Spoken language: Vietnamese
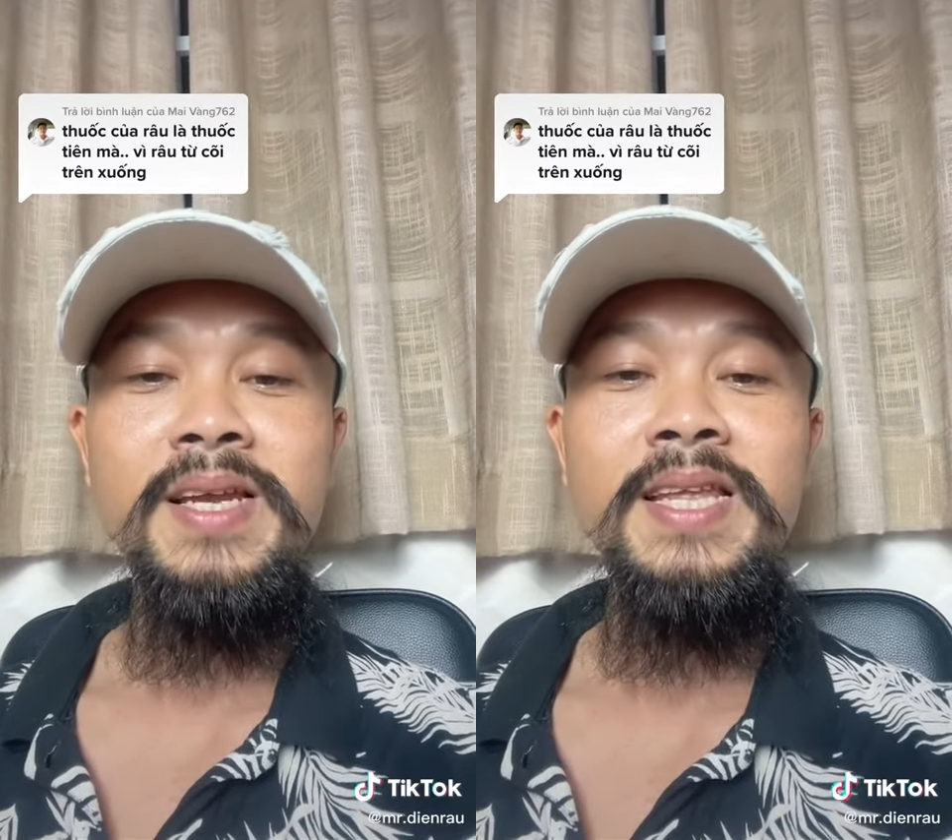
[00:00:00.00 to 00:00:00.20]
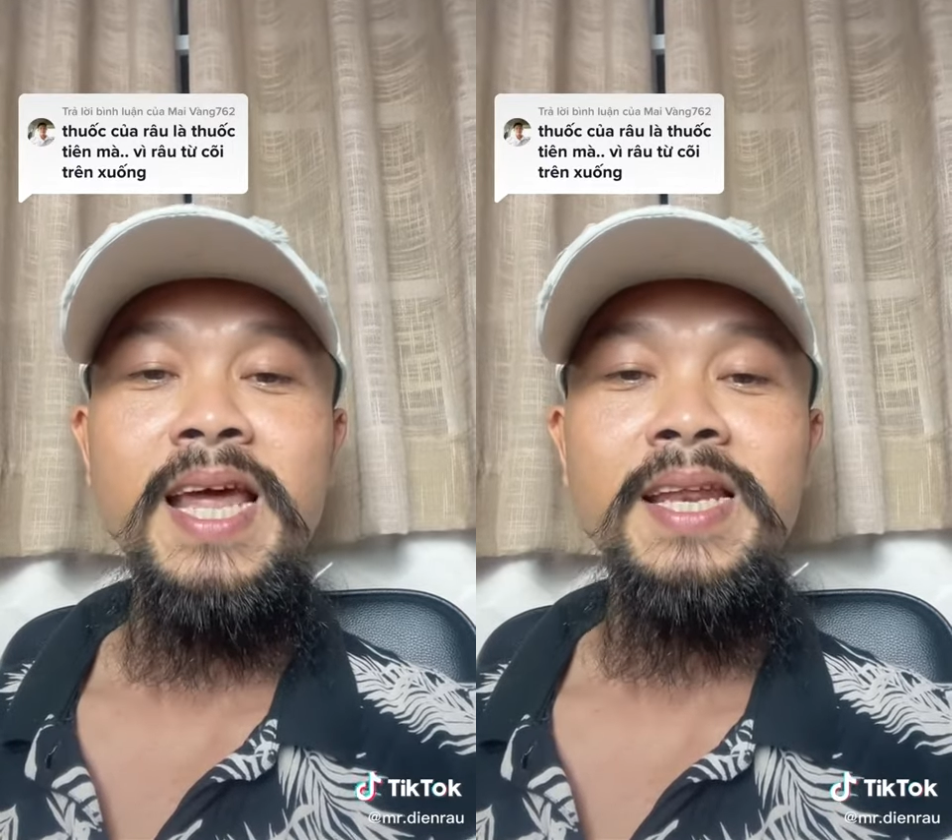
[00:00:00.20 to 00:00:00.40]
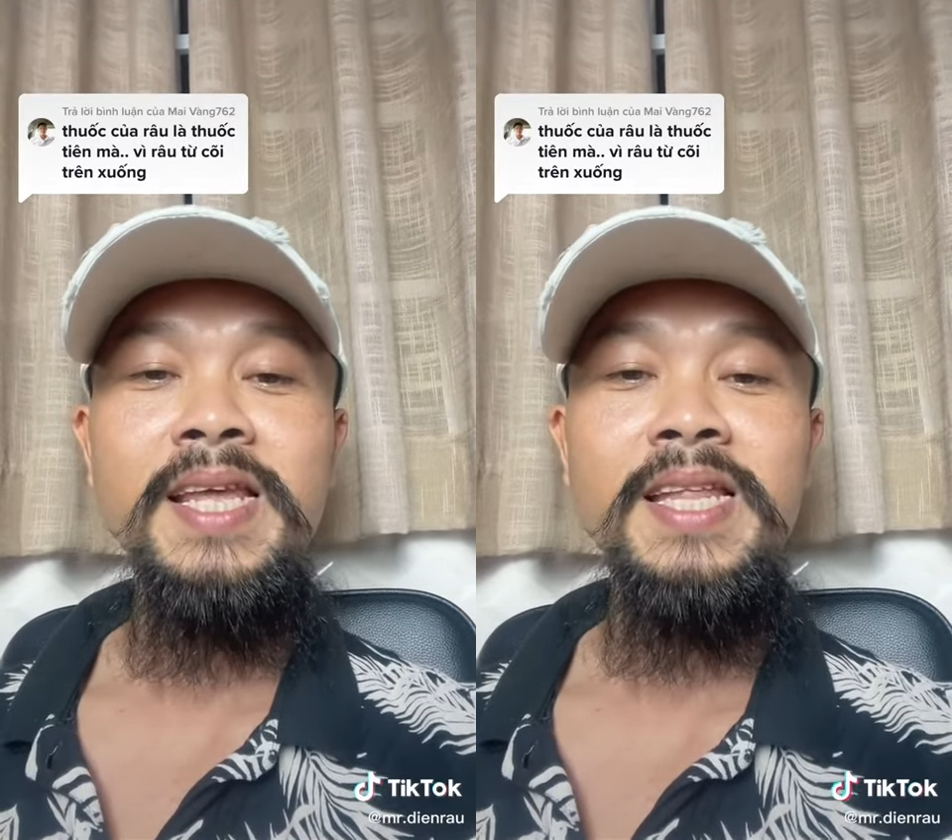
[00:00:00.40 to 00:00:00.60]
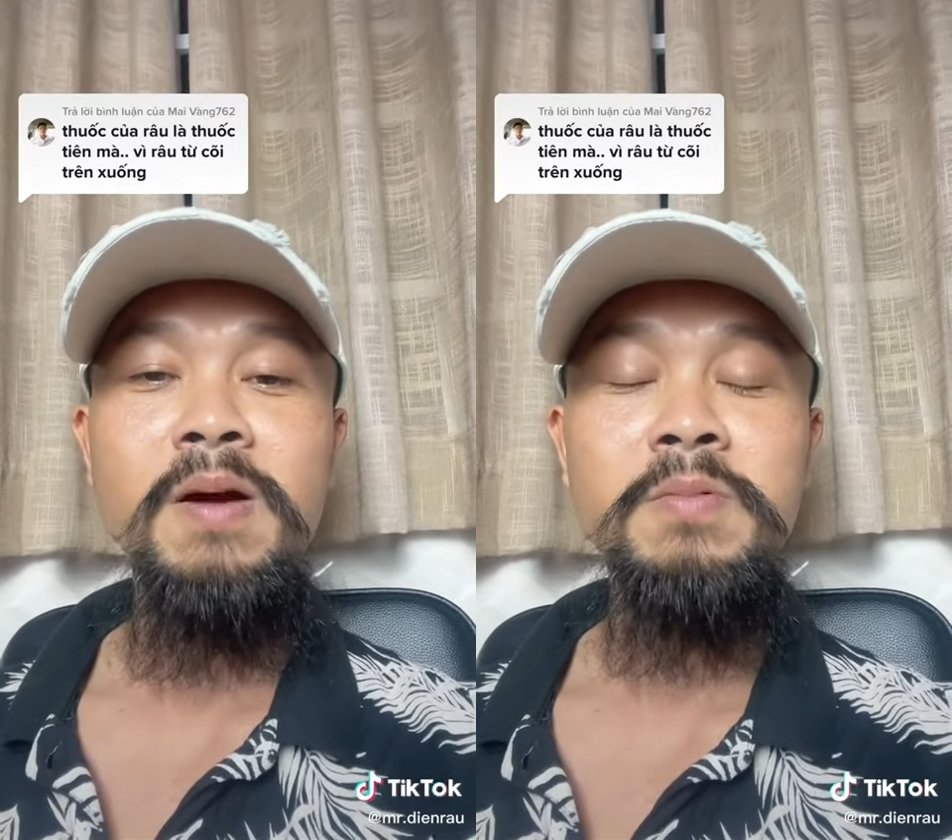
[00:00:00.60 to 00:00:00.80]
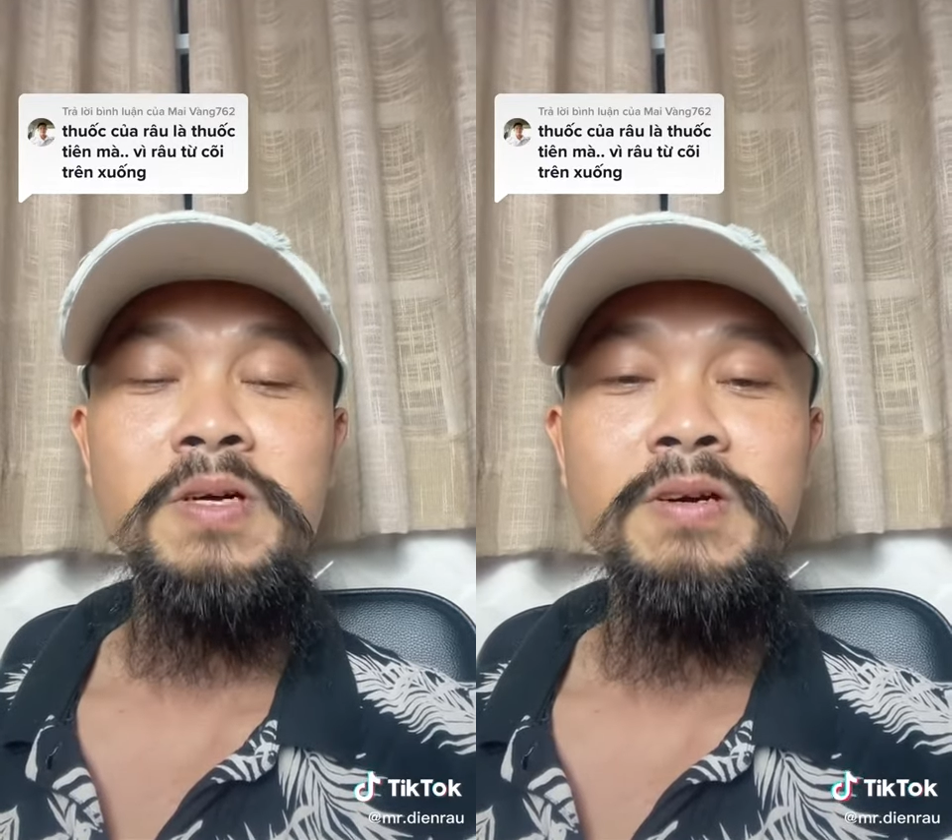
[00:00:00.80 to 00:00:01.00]
kinh doanh thì
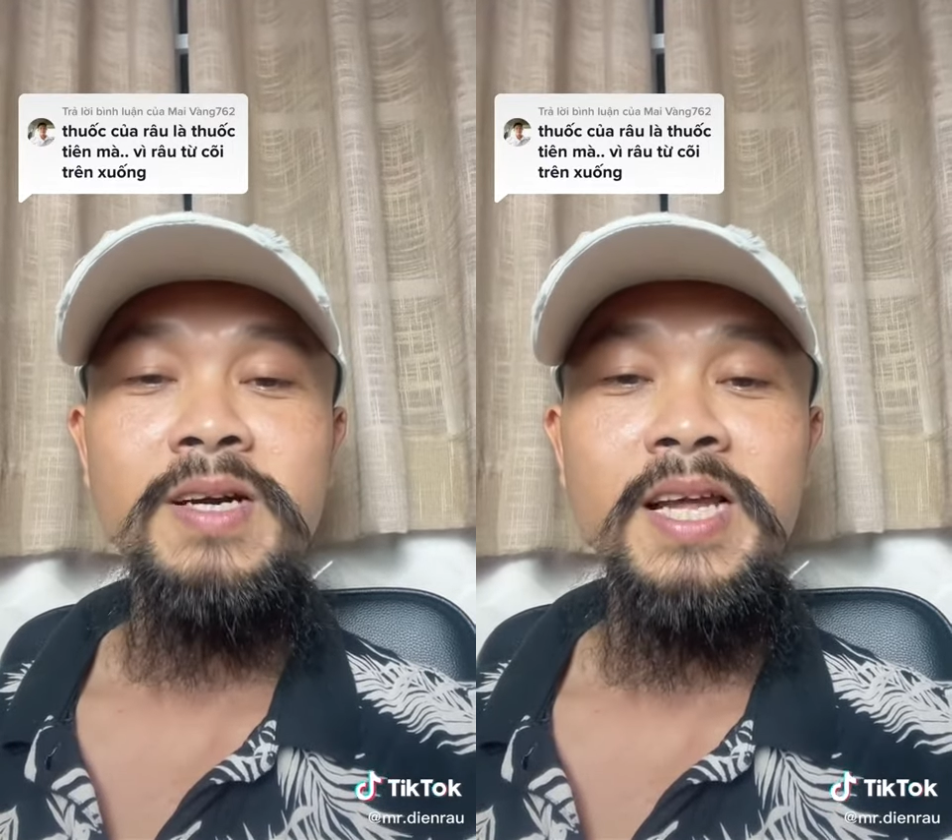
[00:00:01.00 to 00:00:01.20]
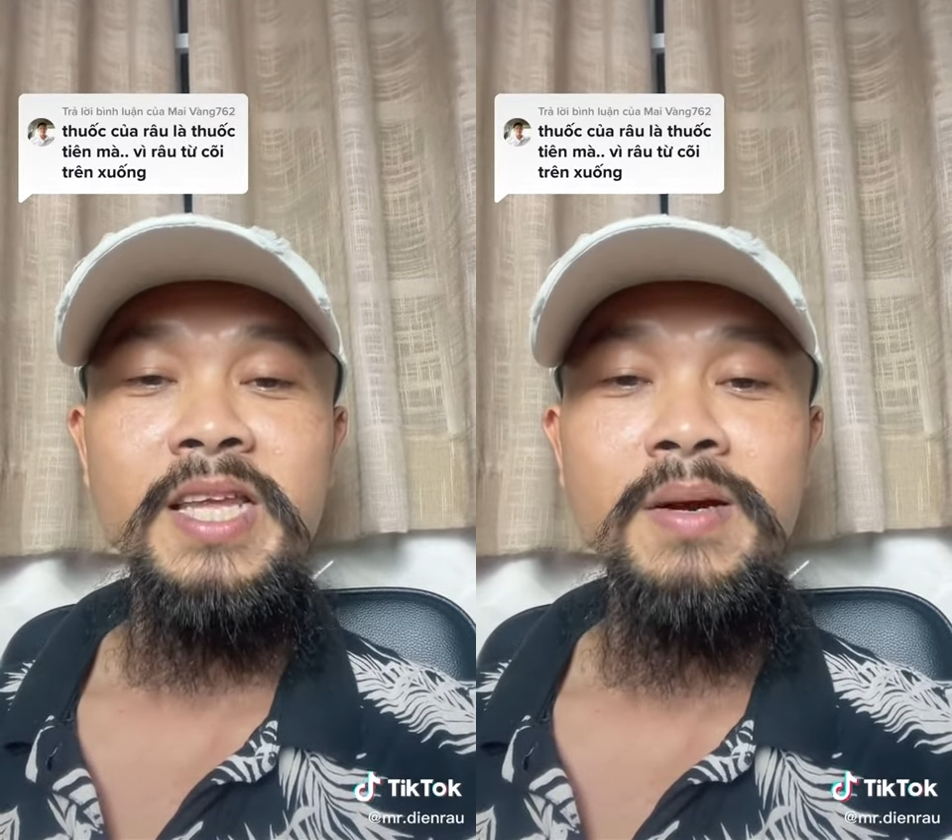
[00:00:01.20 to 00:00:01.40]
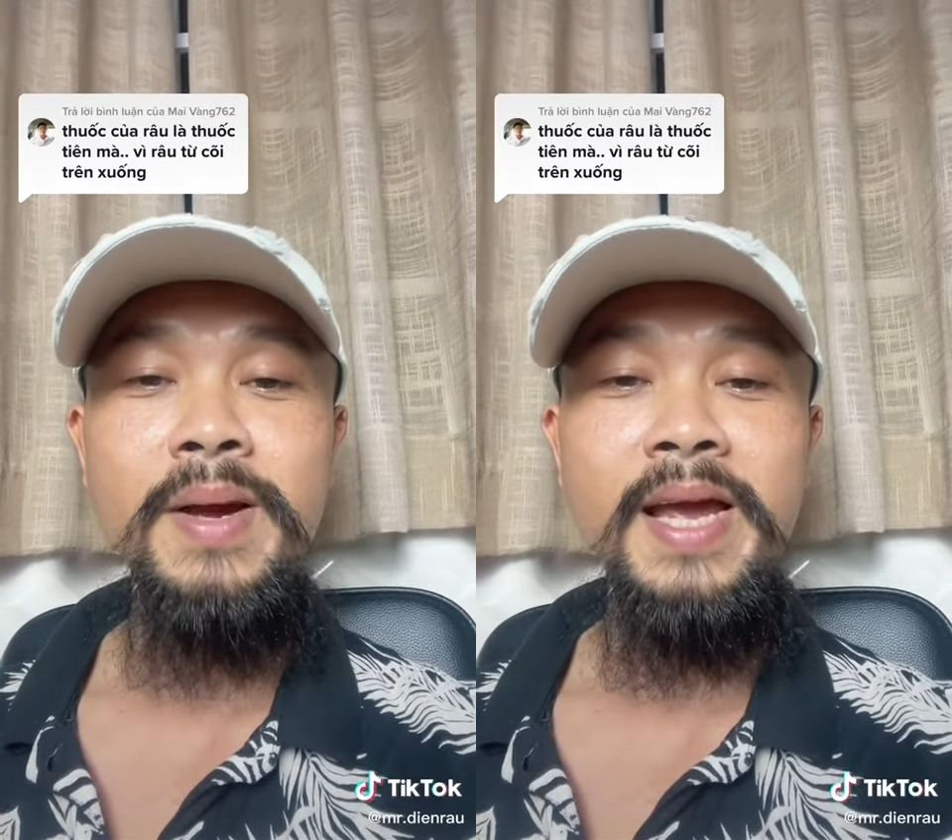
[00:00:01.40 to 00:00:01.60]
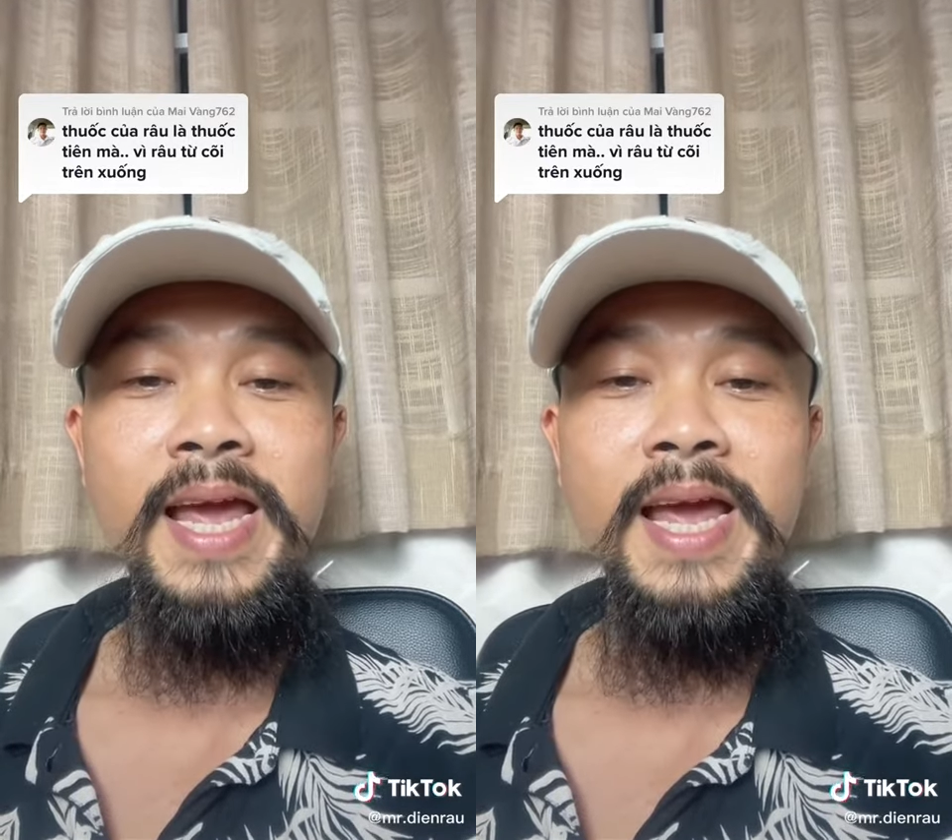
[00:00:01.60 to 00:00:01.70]
thông thường là những mặt